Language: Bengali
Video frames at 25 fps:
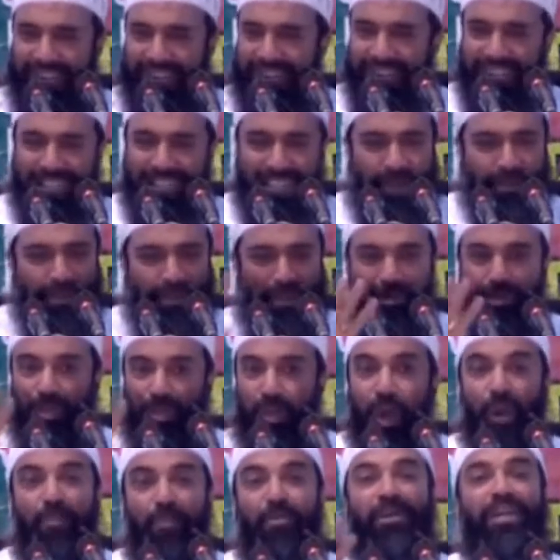না যে ইসলামের
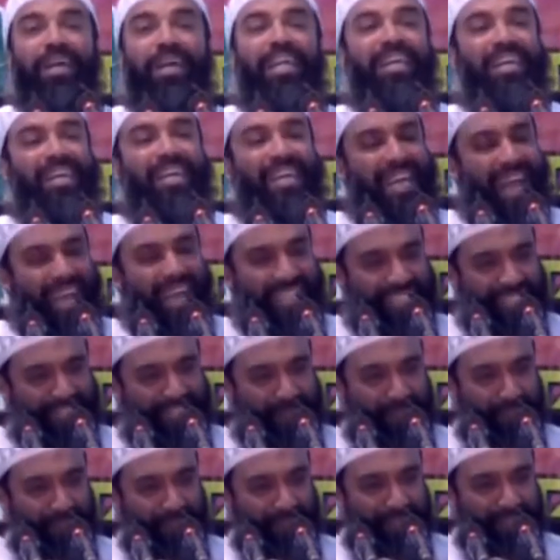ভিতরে অবৈজ্ঞানিক কি আছে
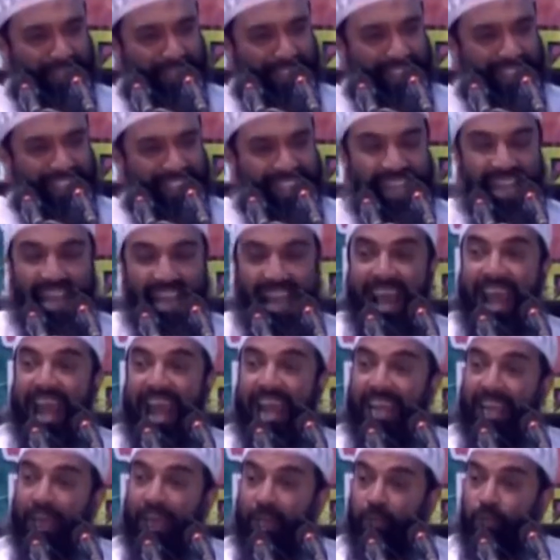
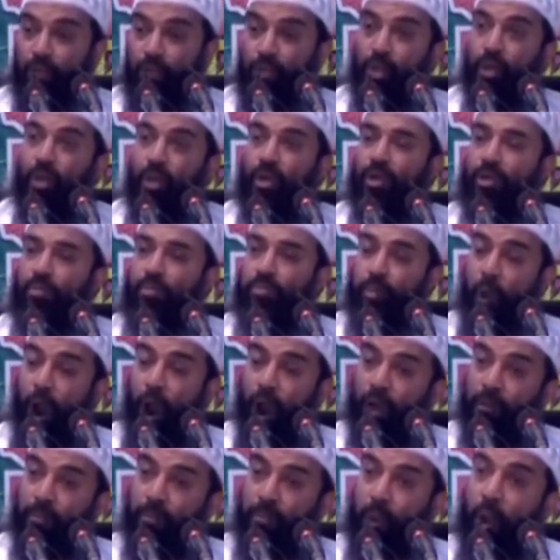কিন্তু
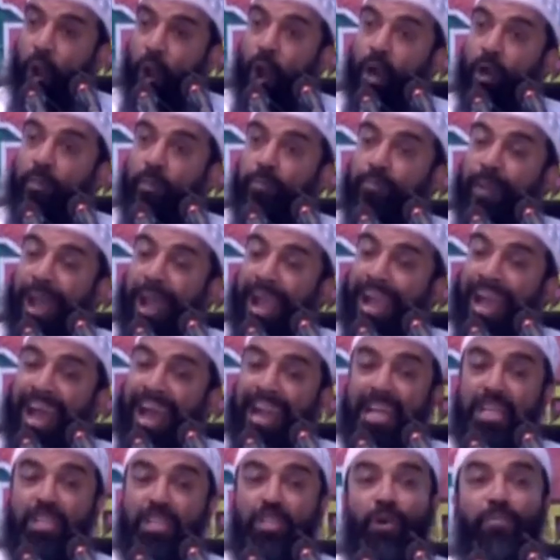বর্বর
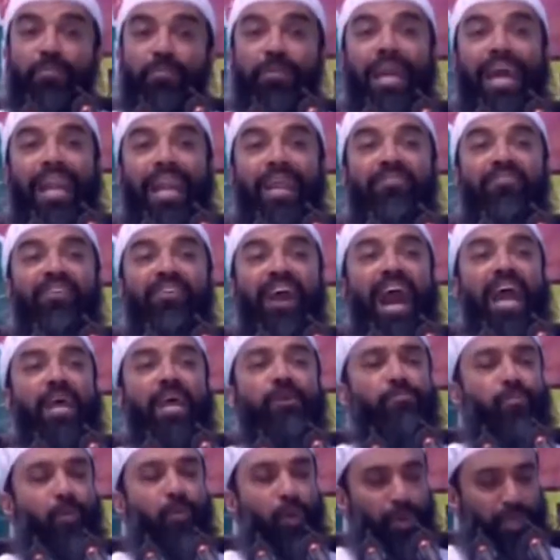প্যাগানিজমকে
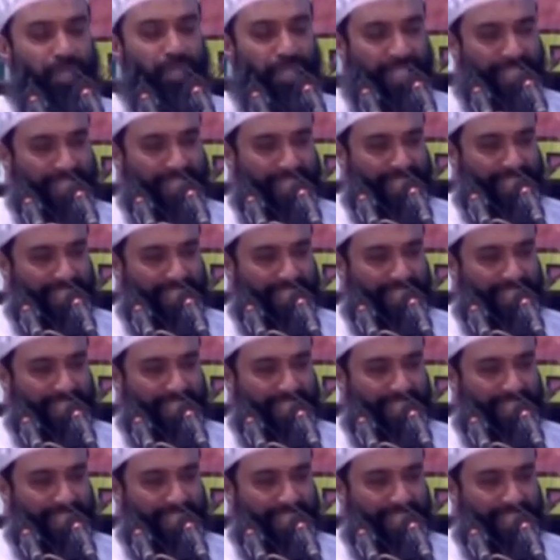রিভাইভ করছি